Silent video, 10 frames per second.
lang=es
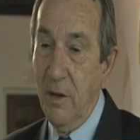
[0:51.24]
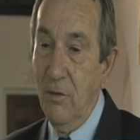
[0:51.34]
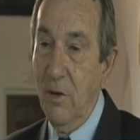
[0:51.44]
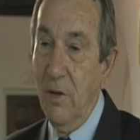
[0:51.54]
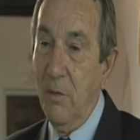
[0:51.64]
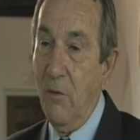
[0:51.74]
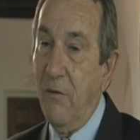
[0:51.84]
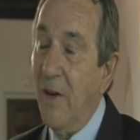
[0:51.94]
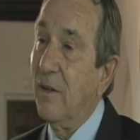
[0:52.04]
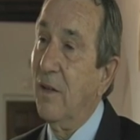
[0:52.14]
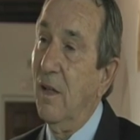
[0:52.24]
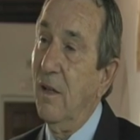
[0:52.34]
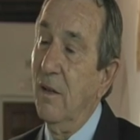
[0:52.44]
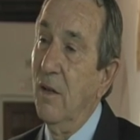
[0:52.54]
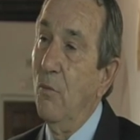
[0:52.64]
hizo unos libros fáciles,
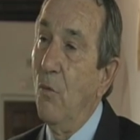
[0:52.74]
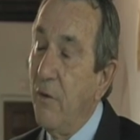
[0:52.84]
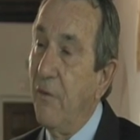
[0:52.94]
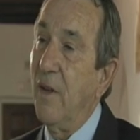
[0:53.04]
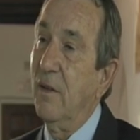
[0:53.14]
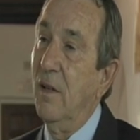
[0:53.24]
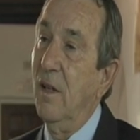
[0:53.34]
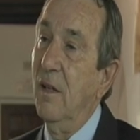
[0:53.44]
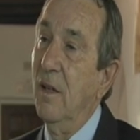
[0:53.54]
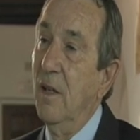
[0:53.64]
muy fáciles,